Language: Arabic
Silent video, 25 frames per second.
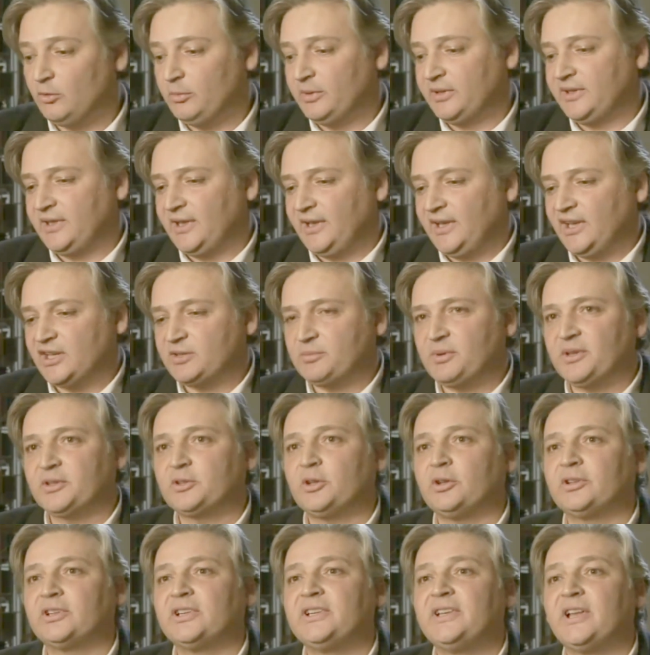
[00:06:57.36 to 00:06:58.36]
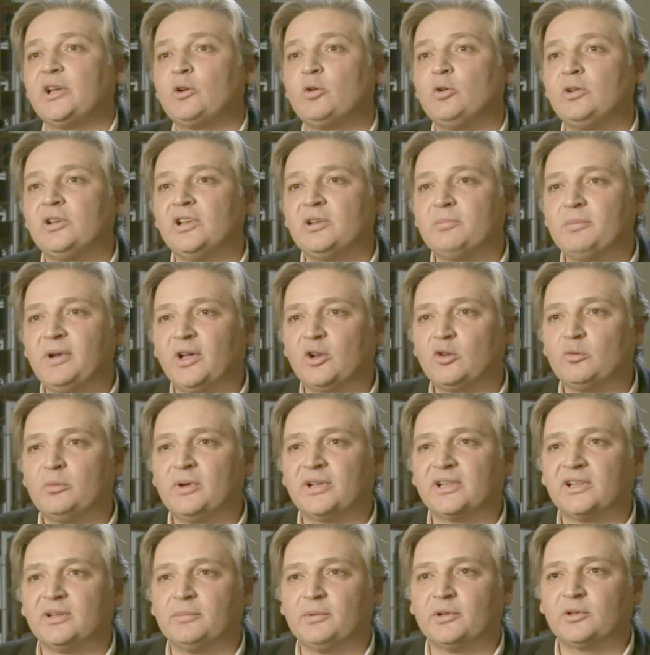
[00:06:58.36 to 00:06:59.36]
وبالتالي يجب أن تعطينا كل
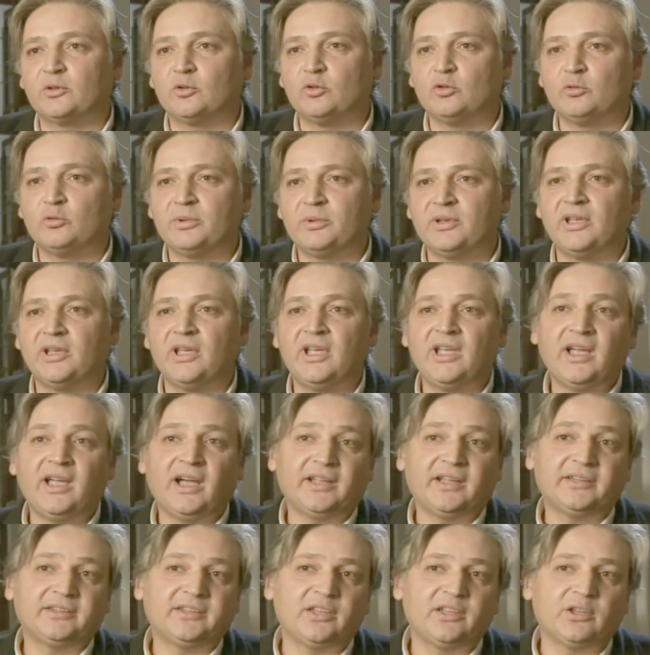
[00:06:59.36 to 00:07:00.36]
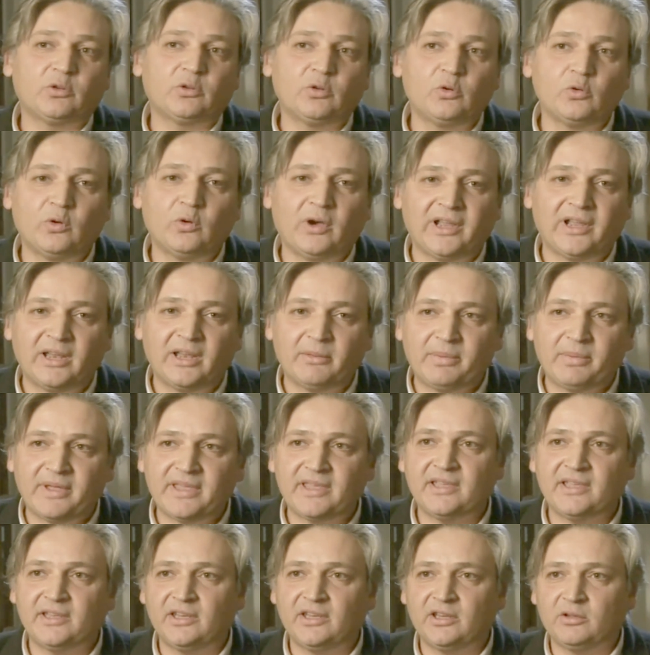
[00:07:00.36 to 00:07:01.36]
المعلومات المطلوبة حتى يكونوا على
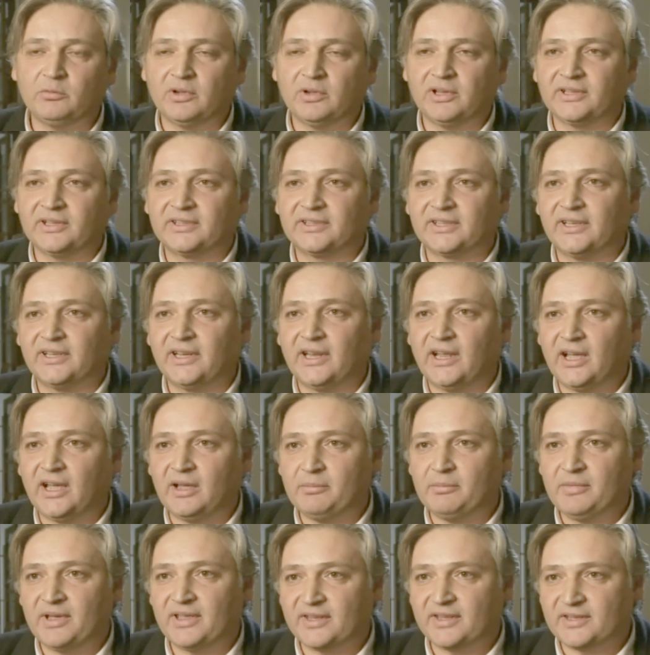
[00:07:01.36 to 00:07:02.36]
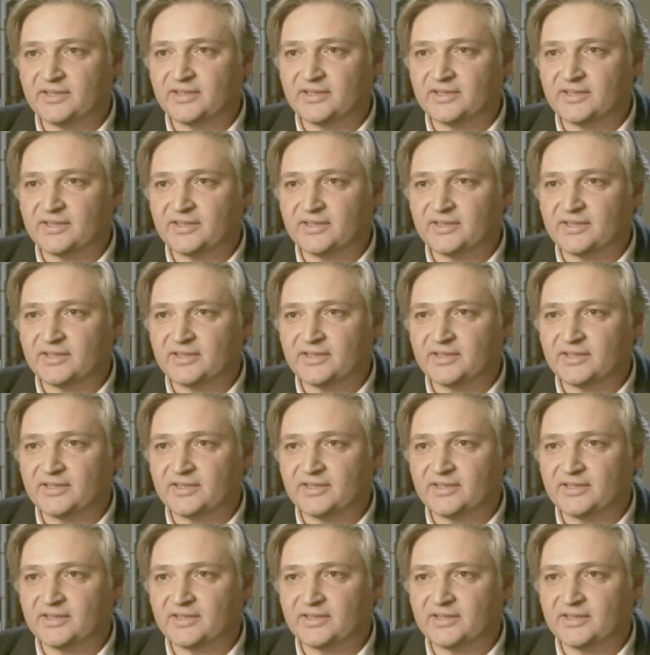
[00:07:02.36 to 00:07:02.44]
بينة واطلاع ماذا